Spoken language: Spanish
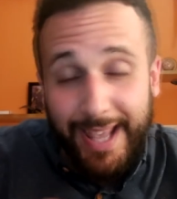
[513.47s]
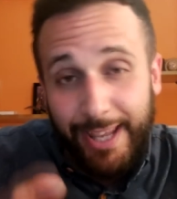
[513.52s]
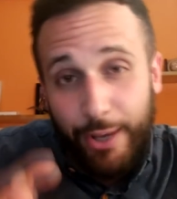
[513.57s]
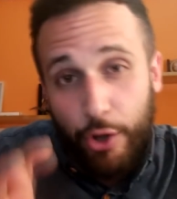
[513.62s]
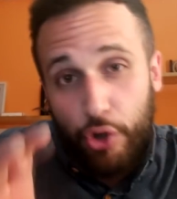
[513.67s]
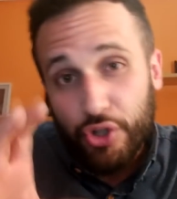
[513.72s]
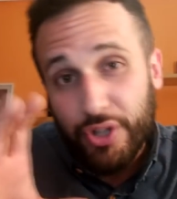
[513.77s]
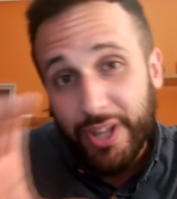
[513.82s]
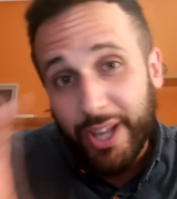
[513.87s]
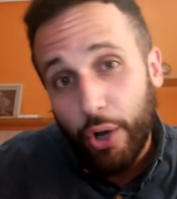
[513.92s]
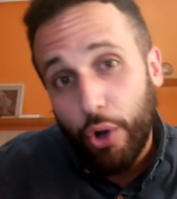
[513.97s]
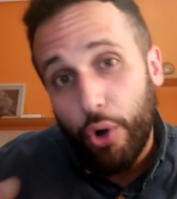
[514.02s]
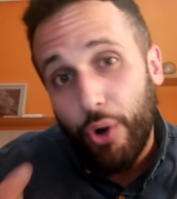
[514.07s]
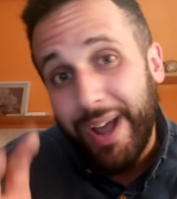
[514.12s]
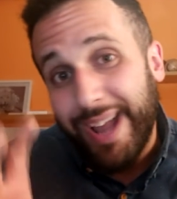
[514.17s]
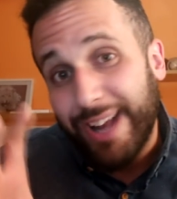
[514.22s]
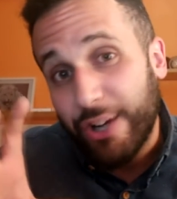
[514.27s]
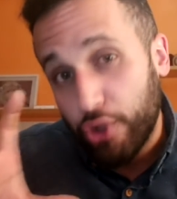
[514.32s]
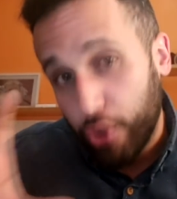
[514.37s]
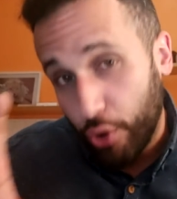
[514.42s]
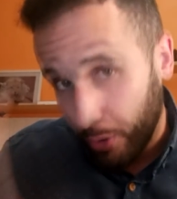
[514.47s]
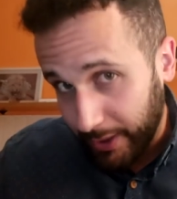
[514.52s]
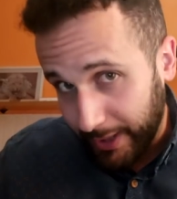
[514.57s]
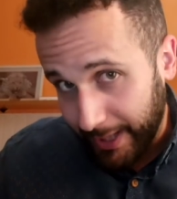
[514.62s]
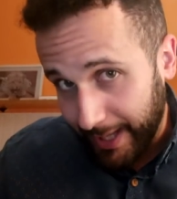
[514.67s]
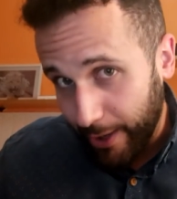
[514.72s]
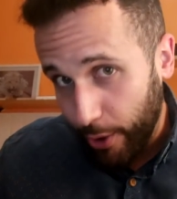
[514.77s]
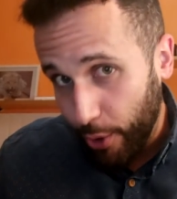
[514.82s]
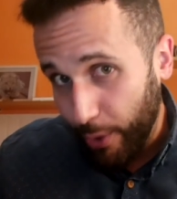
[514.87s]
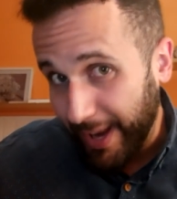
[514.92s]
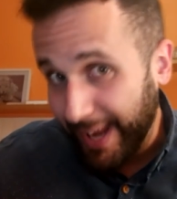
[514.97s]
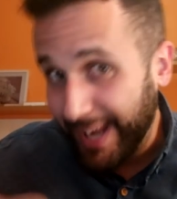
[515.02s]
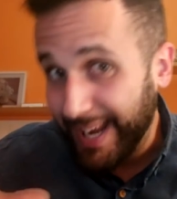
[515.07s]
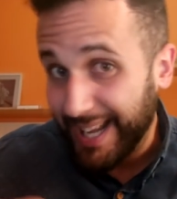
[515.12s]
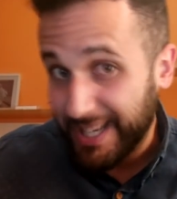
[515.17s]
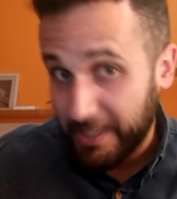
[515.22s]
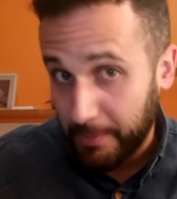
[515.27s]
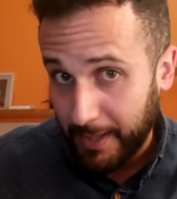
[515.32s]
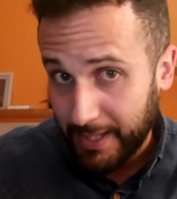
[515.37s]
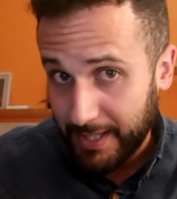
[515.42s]
y os digo el sorteo y
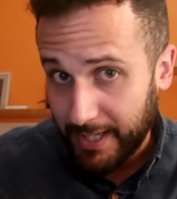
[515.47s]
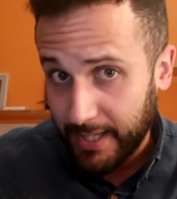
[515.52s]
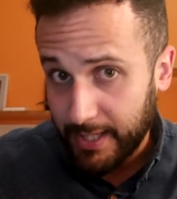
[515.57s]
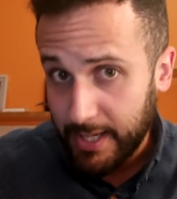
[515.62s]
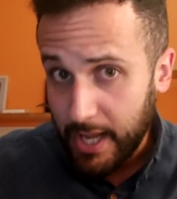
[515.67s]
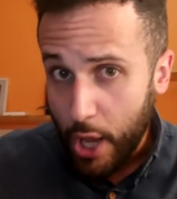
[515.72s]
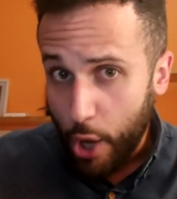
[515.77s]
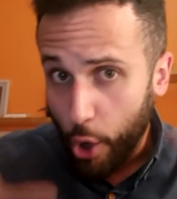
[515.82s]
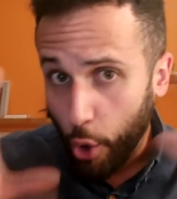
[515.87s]
las bases.